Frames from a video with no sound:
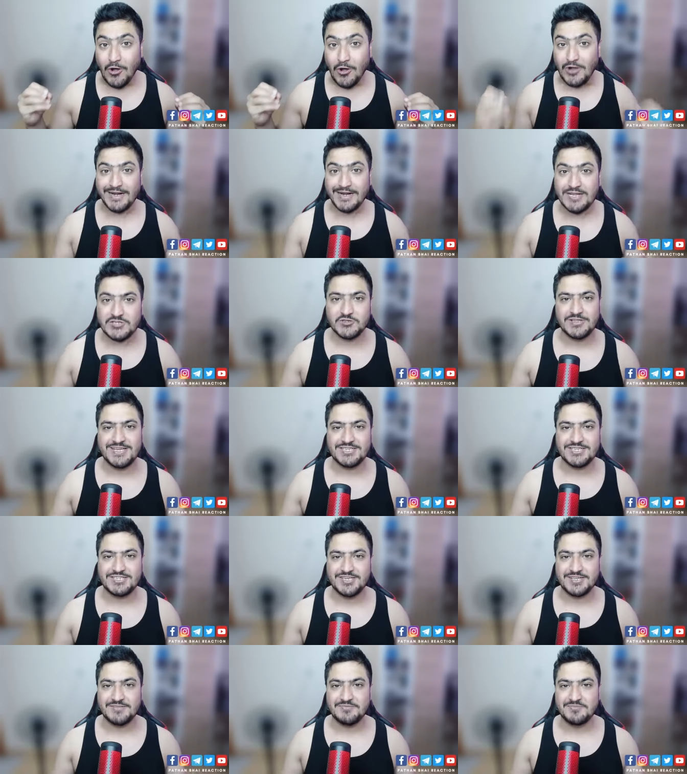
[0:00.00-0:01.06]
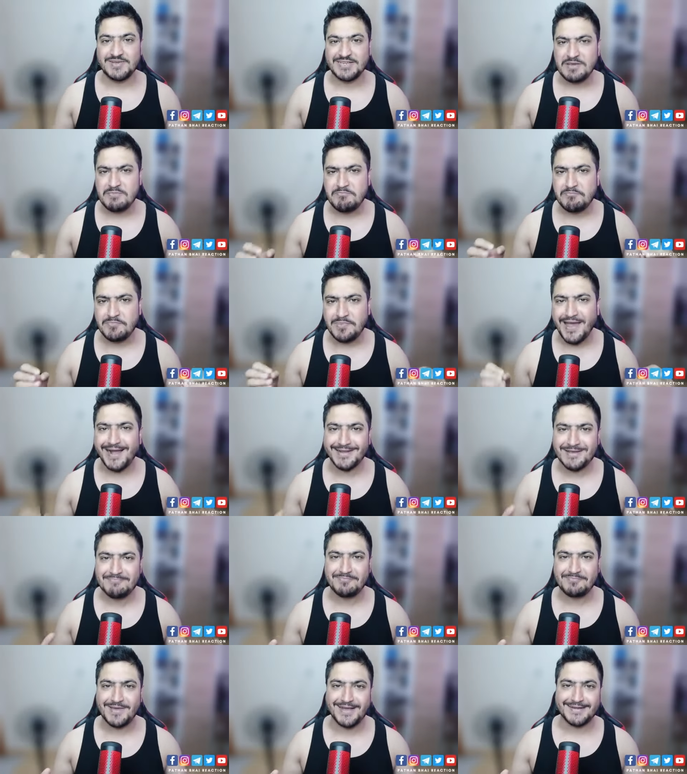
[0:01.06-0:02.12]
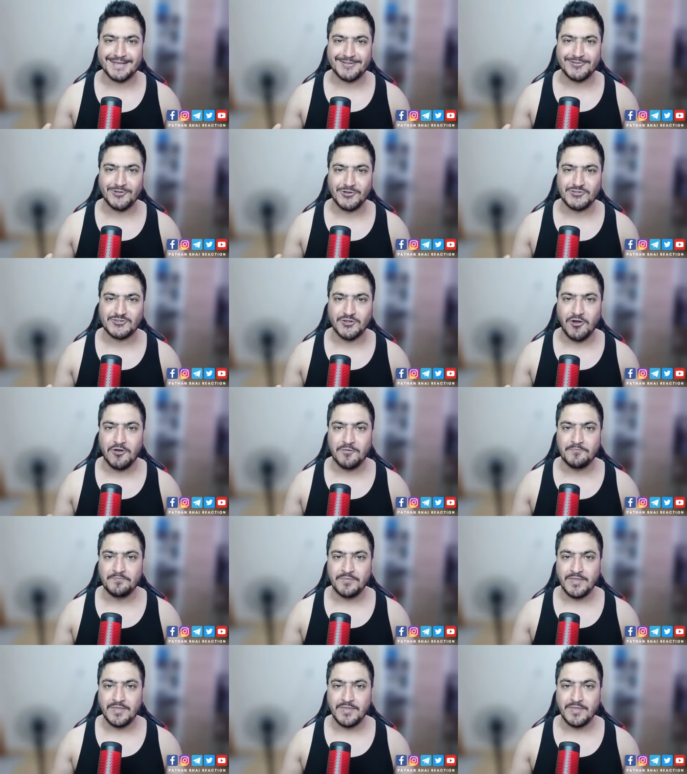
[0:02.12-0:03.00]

कॉन्ग्रेचुलेशन मेरे प्यारे प्यारे दोस्तों